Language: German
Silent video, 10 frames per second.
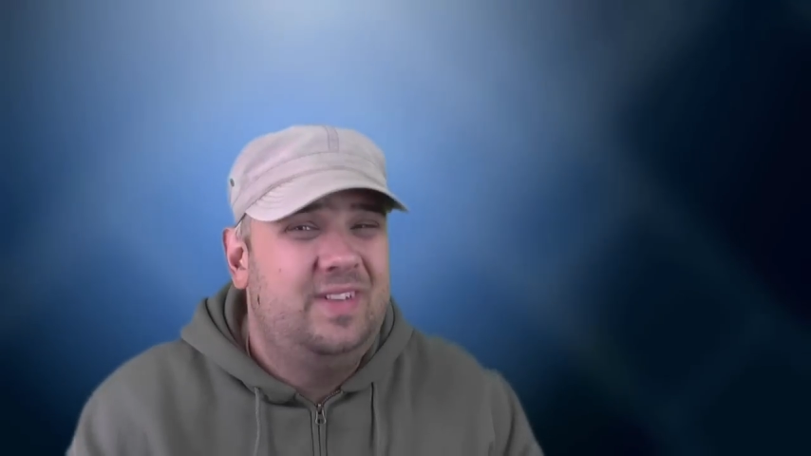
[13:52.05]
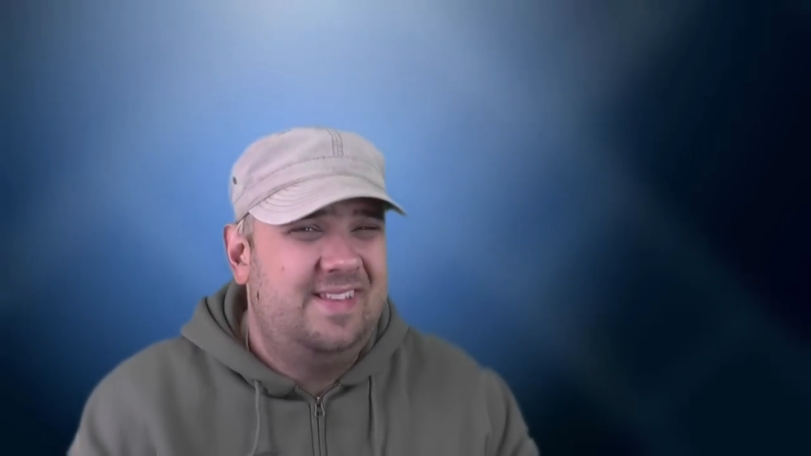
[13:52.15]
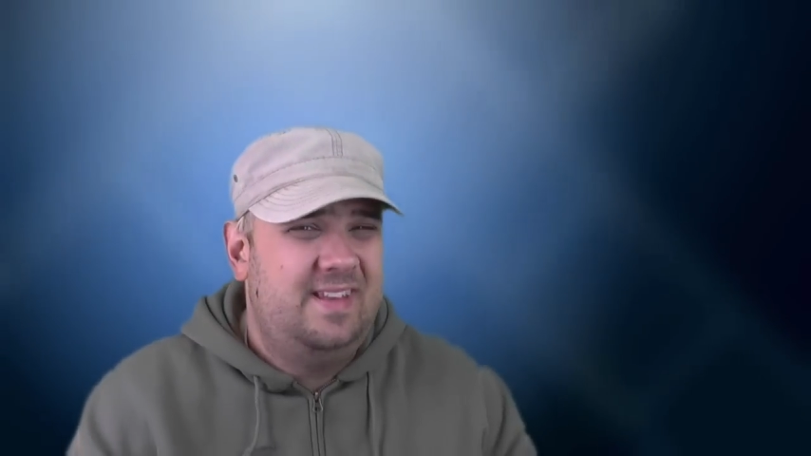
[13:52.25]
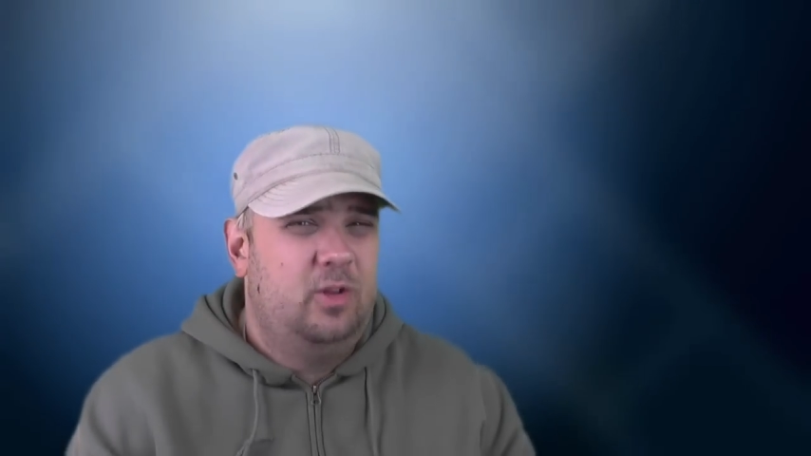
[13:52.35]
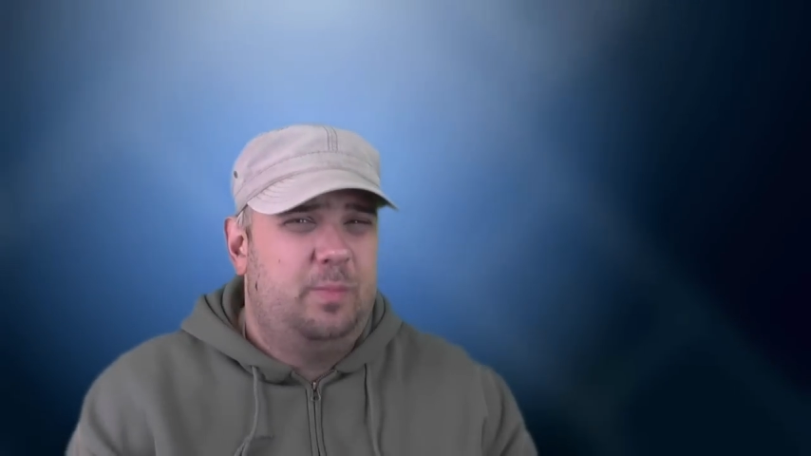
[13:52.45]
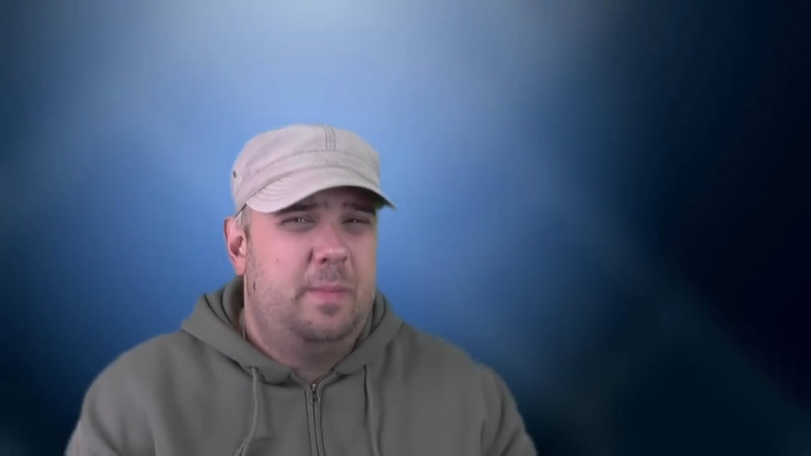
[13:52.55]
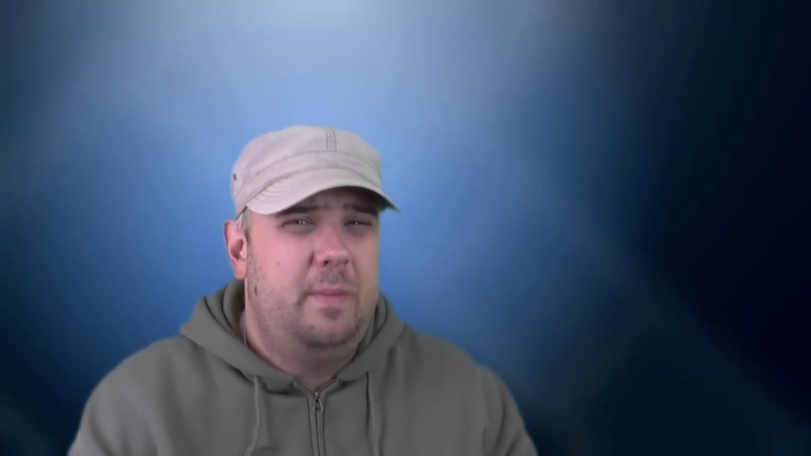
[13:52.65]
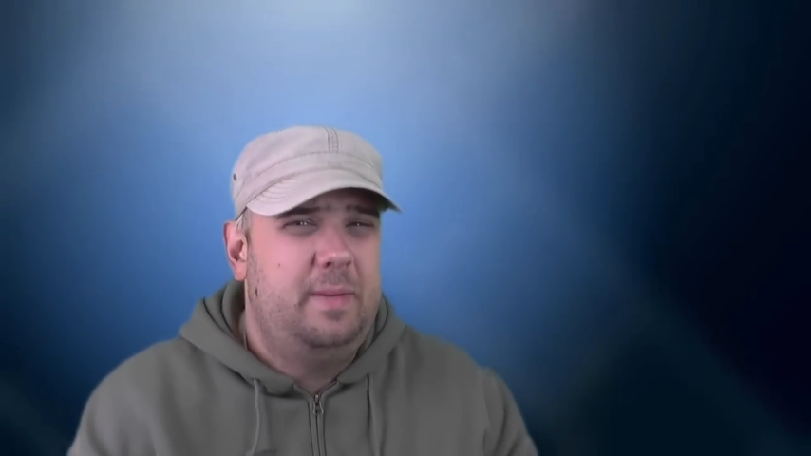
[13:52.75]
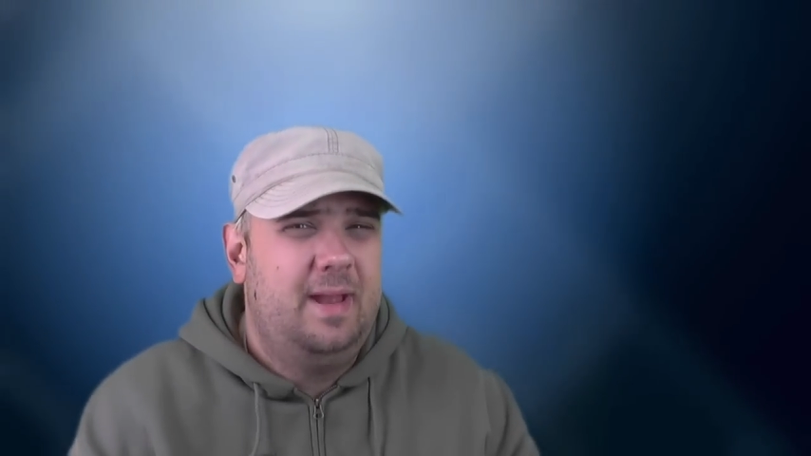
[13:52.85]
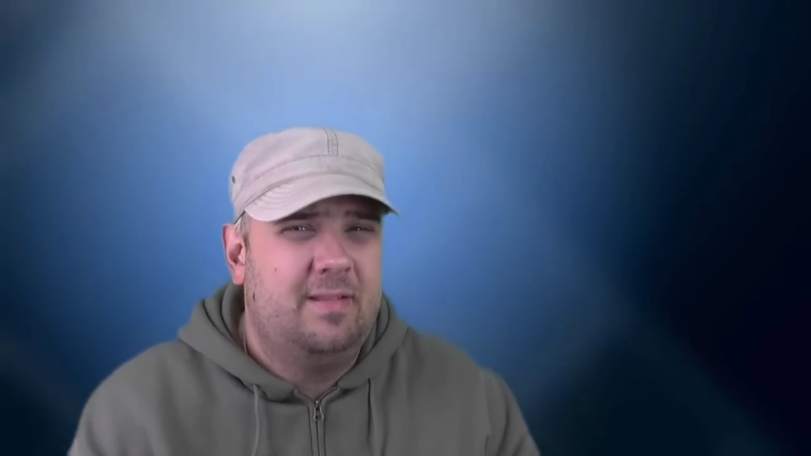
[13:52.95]
wir sehen uns bei
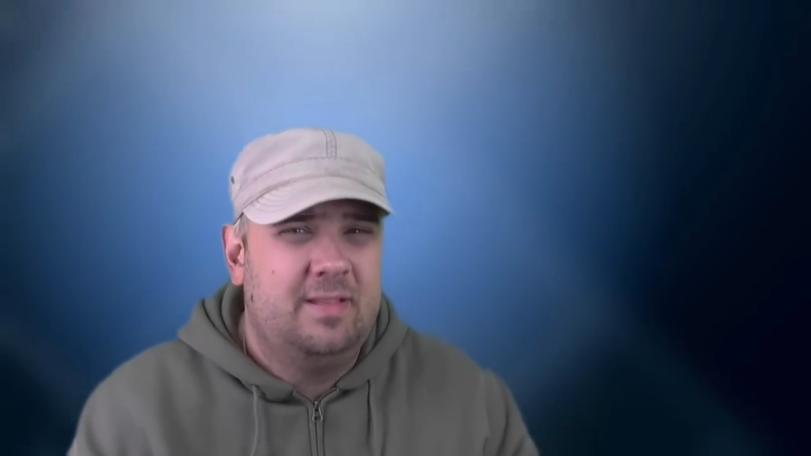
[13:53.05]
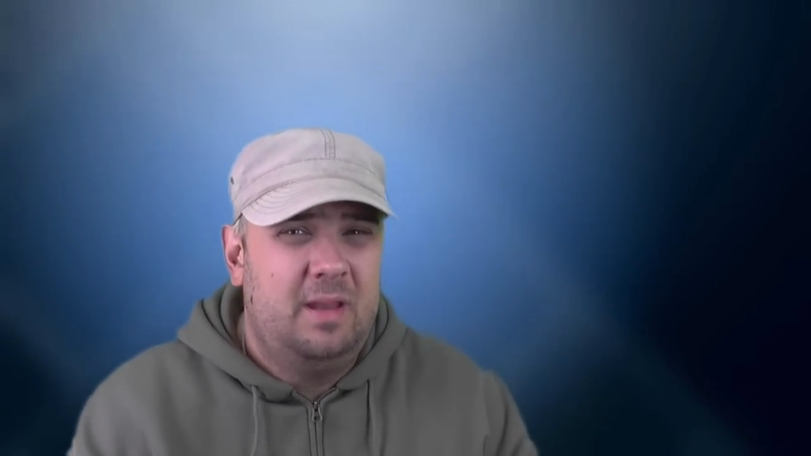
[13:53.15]
meinem nächsten